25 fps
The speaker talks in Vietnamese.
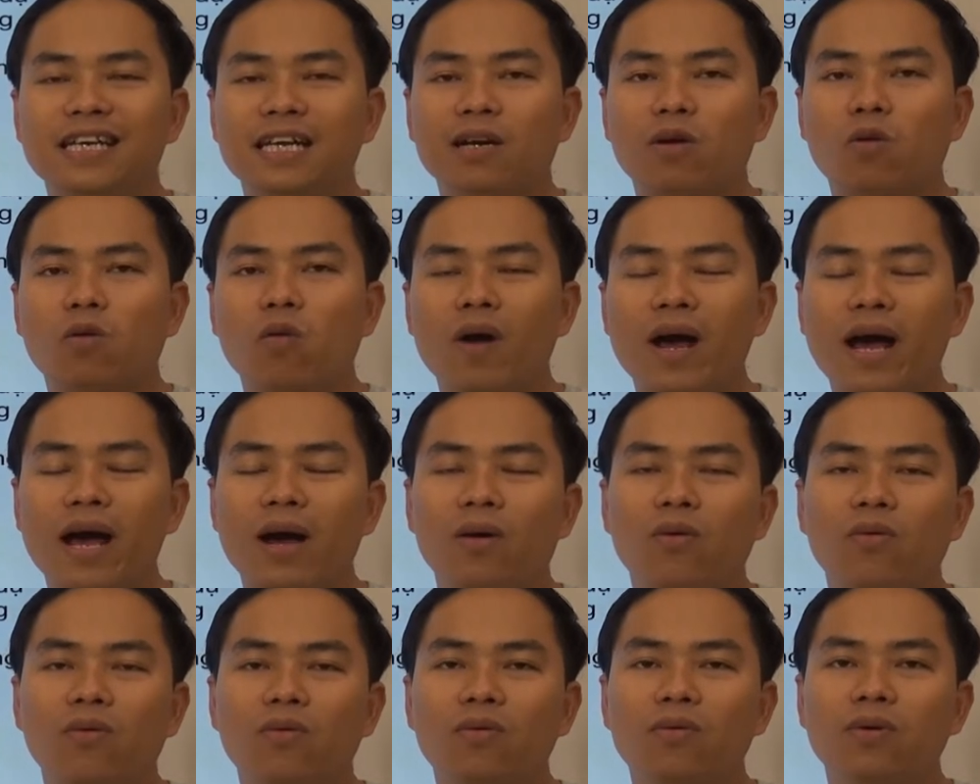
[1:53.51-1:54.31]
khách sạn
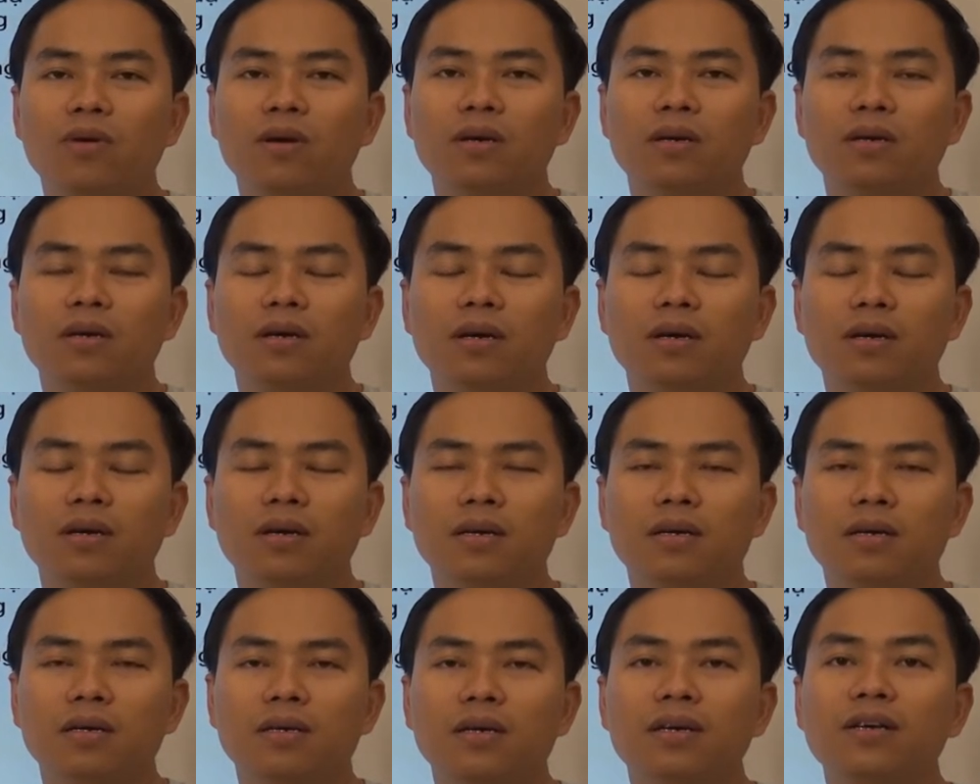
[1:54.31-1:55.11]
Crown
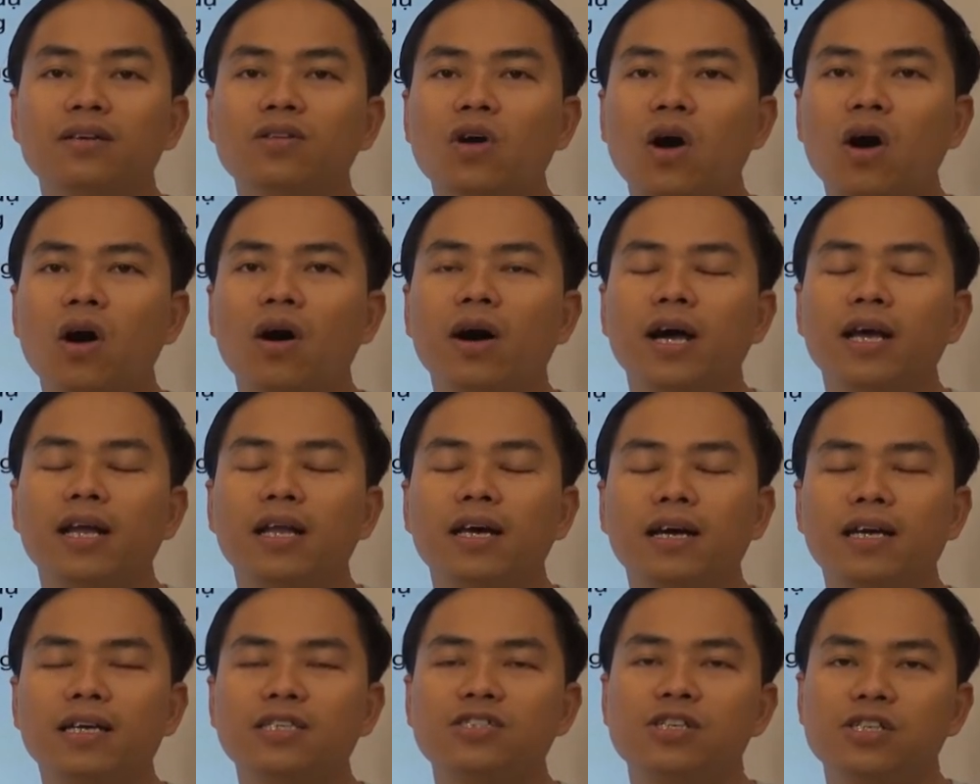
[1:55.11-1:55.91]
ở Lê Thọ
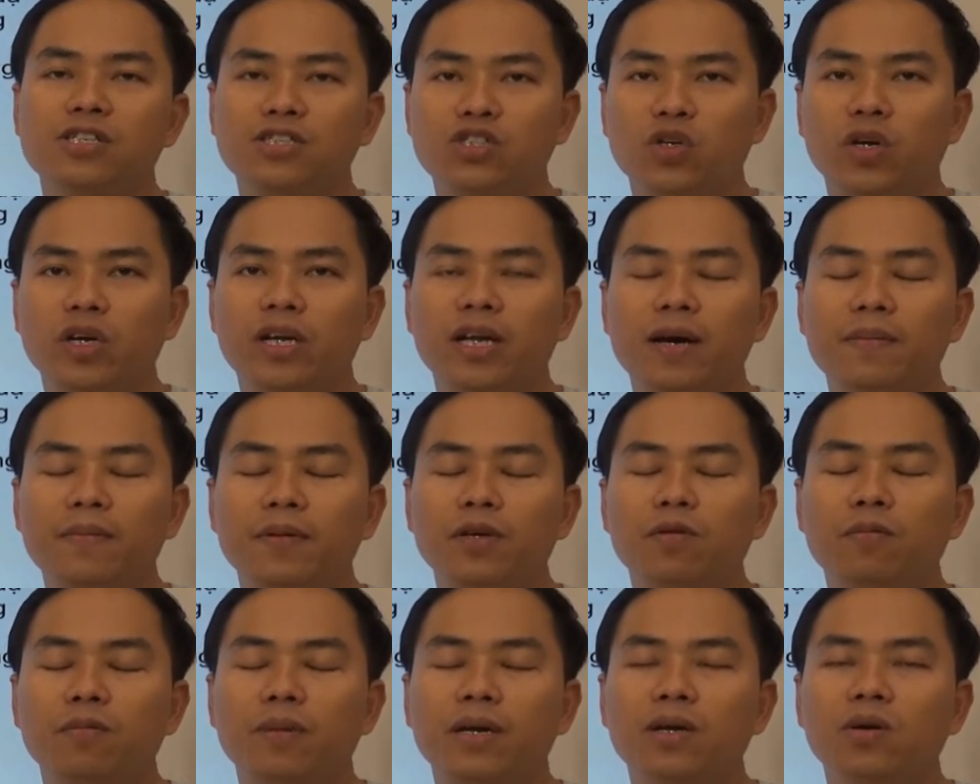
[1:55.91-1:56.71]
hay là khách sạn
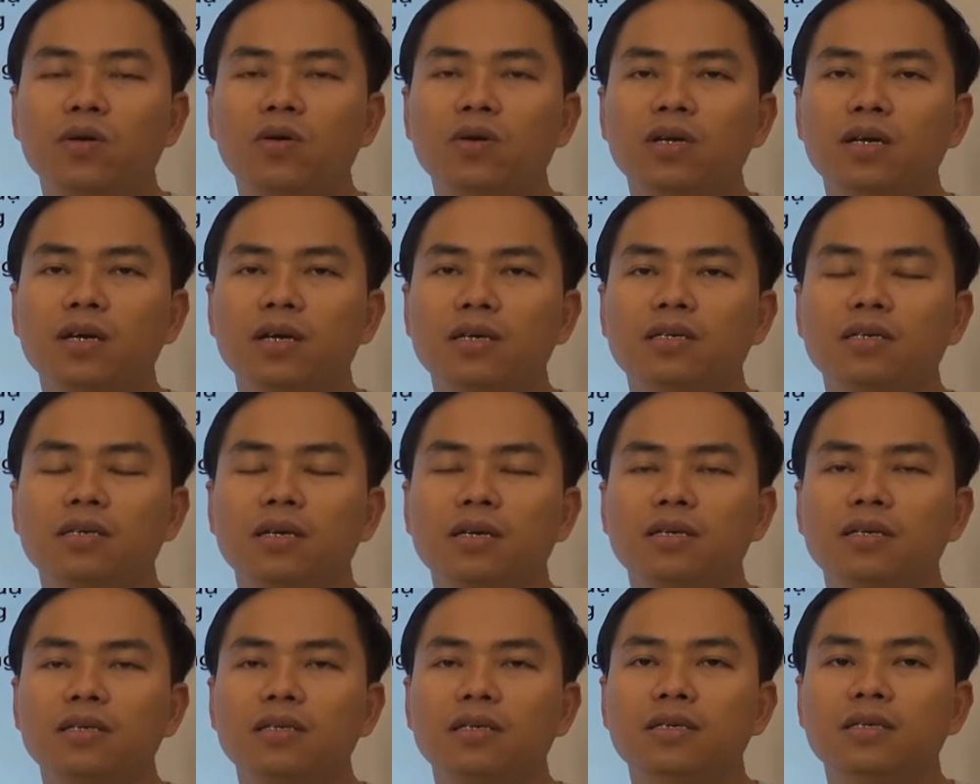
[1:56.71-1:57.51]
JW Marriott ở
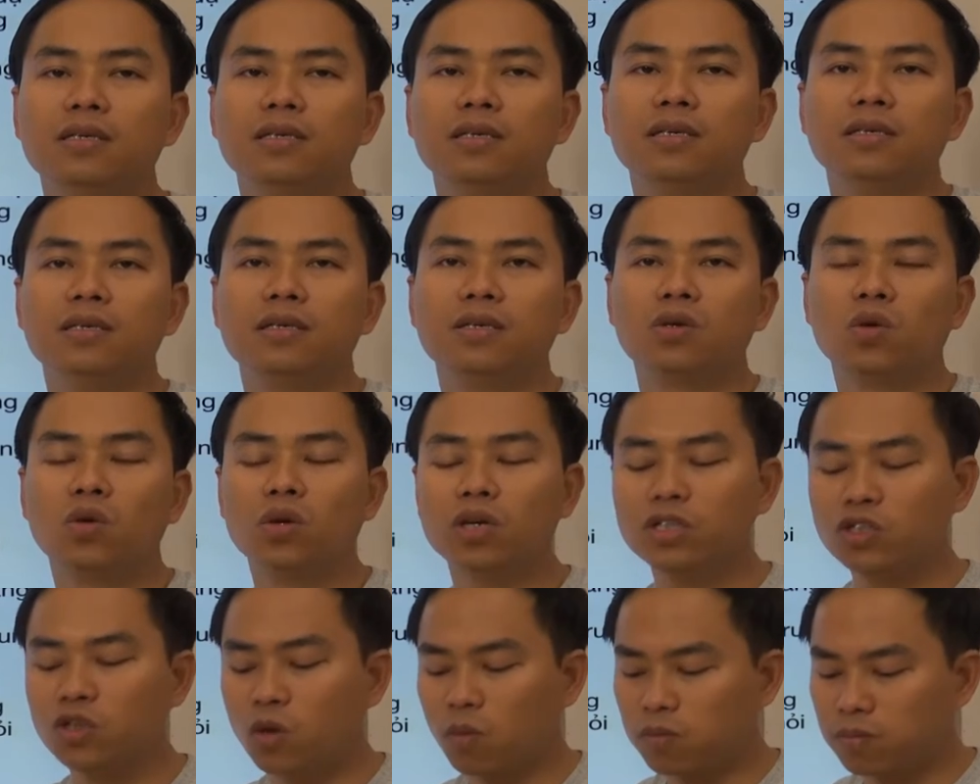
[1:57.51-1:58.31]
đường
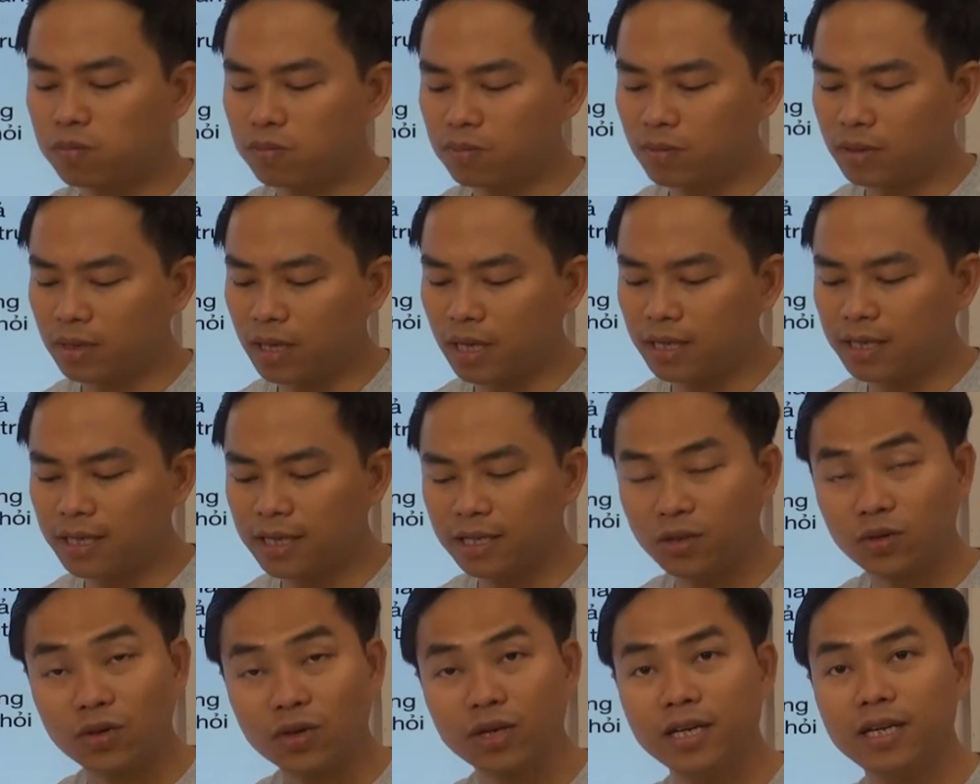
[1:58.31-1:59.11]
đỗ đức dục
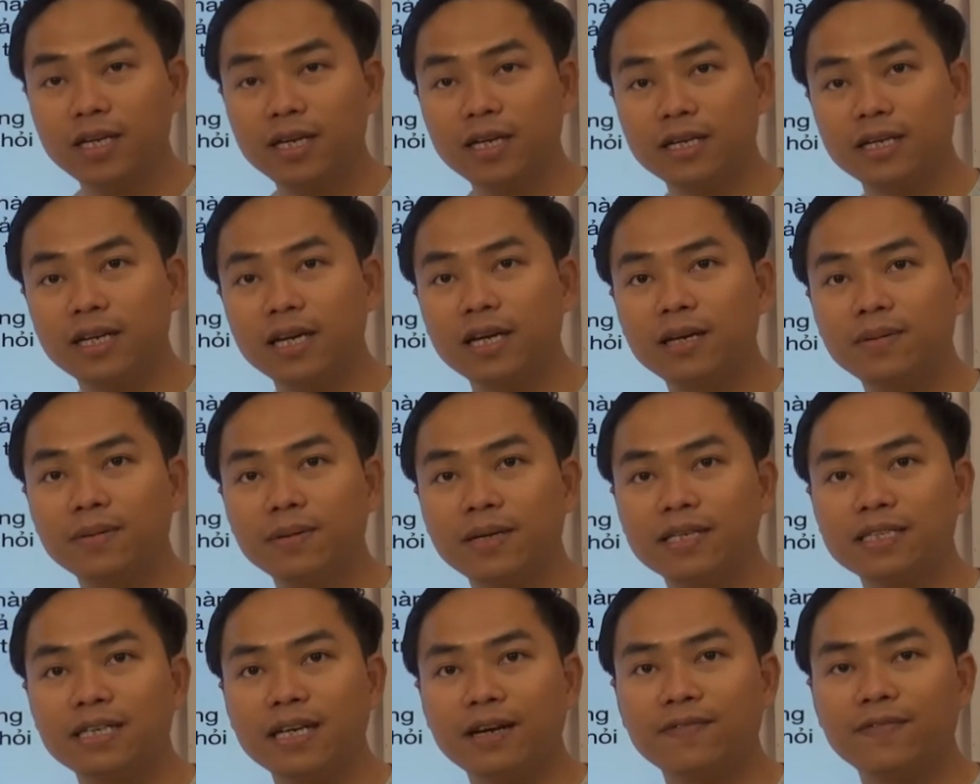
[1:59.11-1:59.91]
đó thì tôi nghĩ là
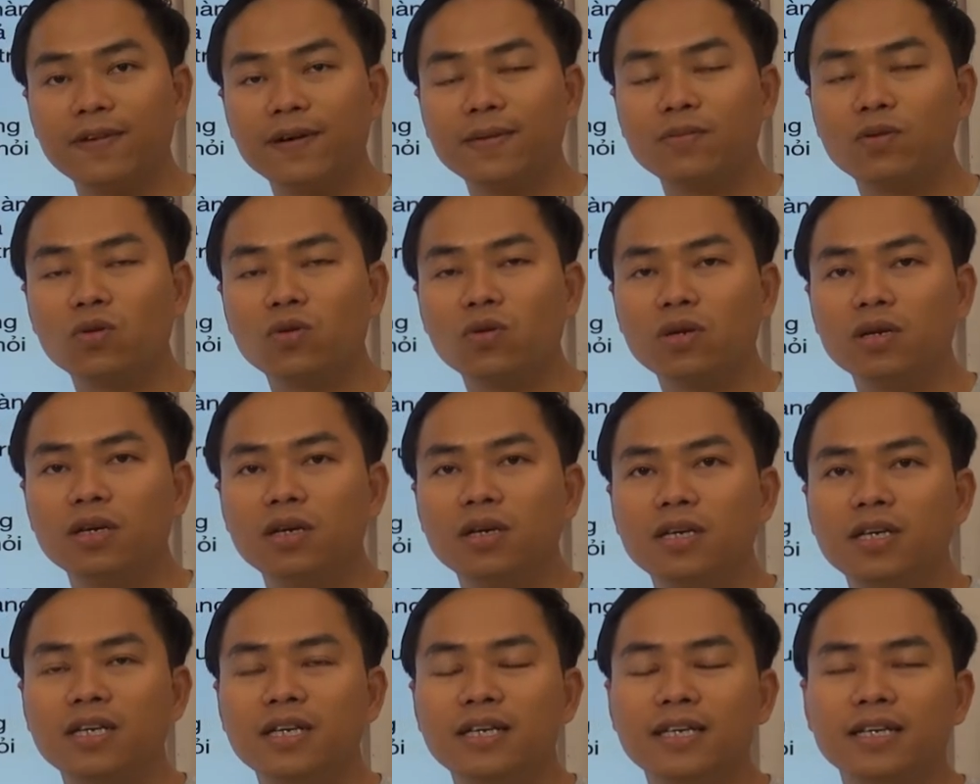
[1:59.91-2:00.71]
đấy là một cái giải pháp
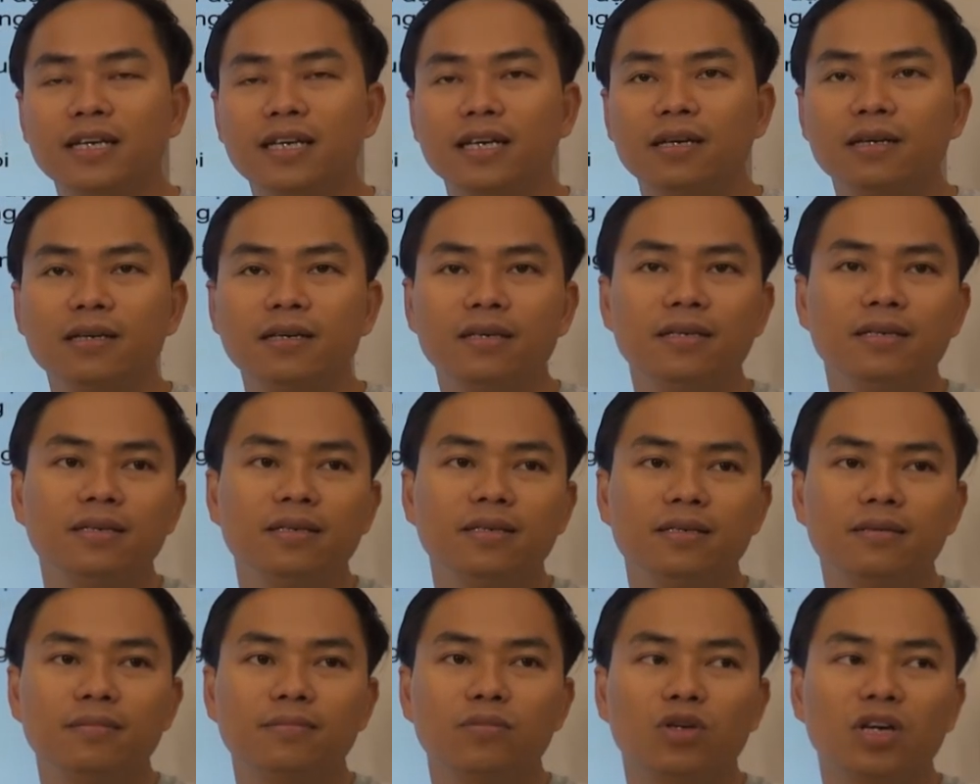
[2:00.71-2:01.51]
tốt
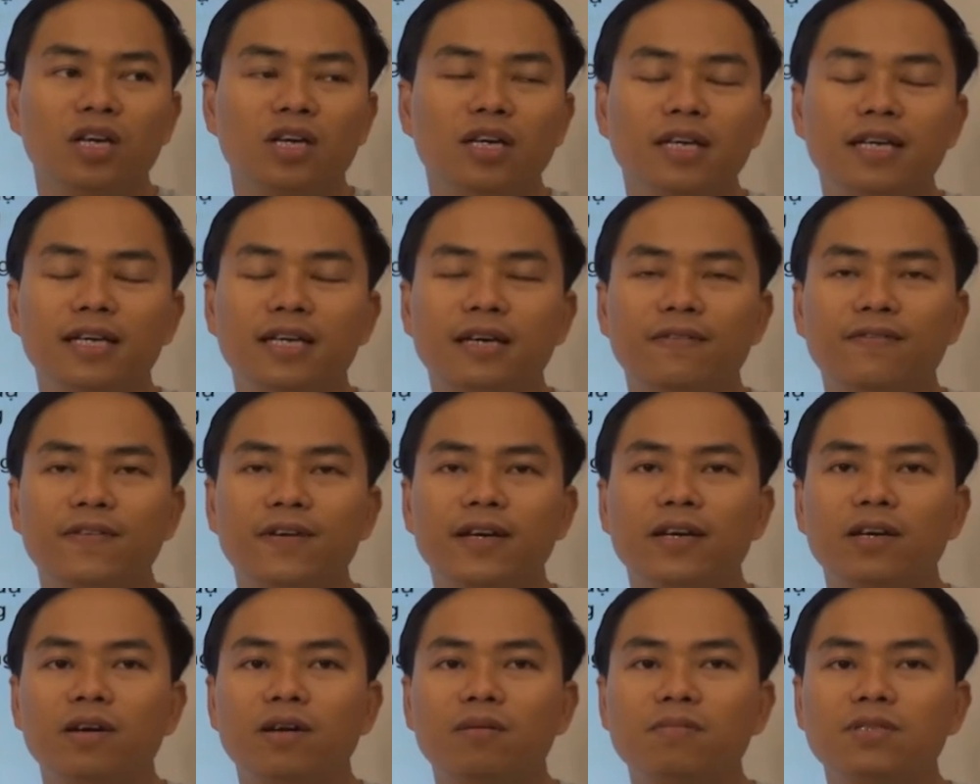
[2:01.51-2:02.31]
cái một cái ly
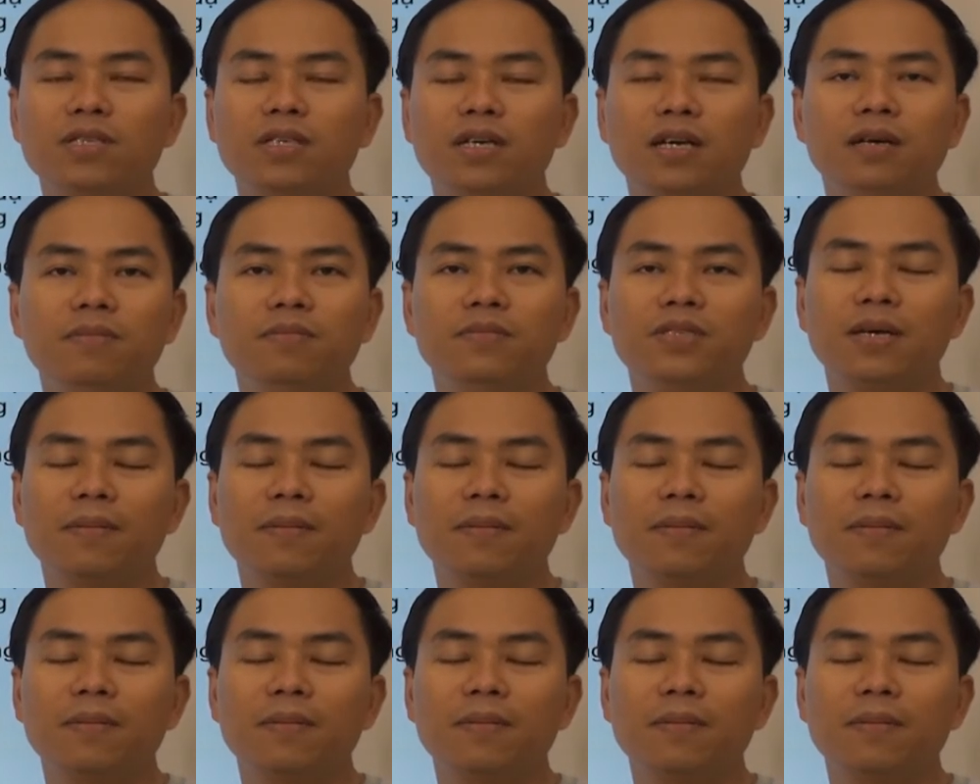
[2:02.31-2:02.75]
cà phê nó cũng